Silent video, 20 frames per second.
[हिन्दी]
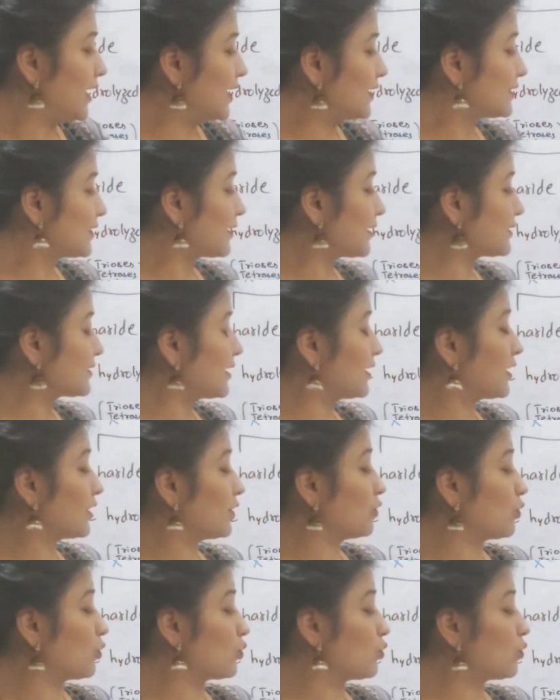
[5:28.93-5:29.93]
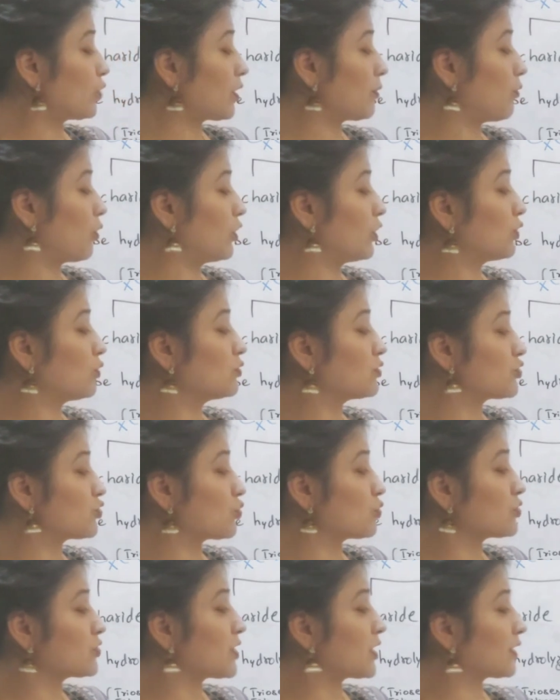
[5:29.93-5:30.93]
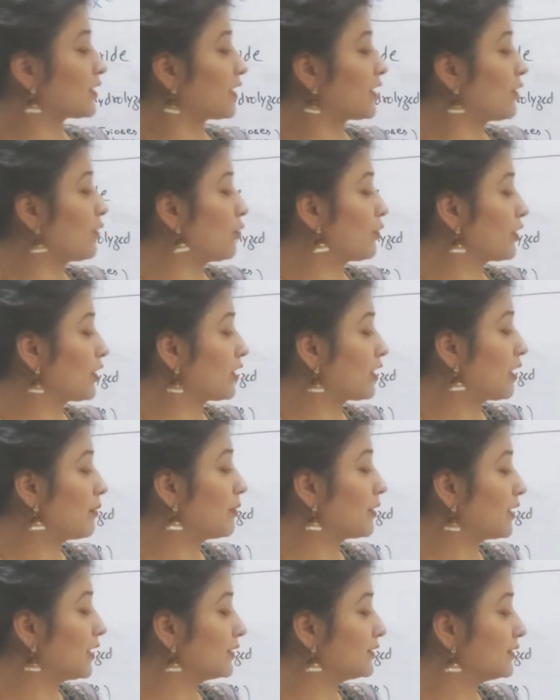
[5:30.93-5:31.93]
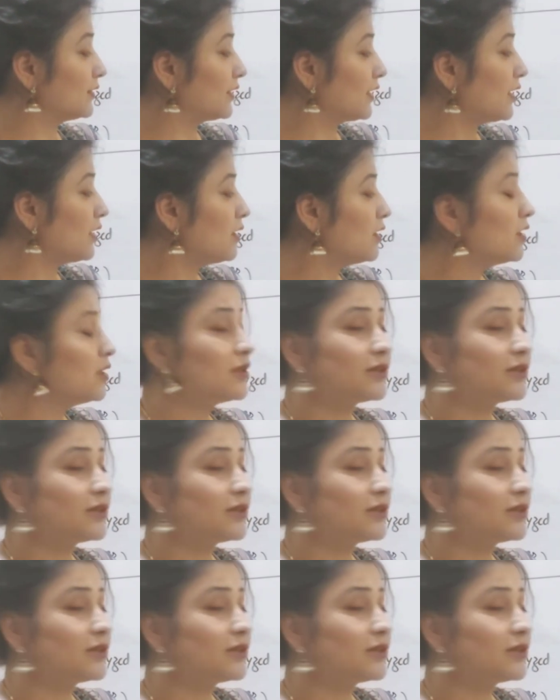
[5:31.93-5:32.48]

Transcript: एज अ रिजल्ट इन दोनों के मॉलिक्यूल्स जुड़ जाते हैं और ये क्या बना देते हैं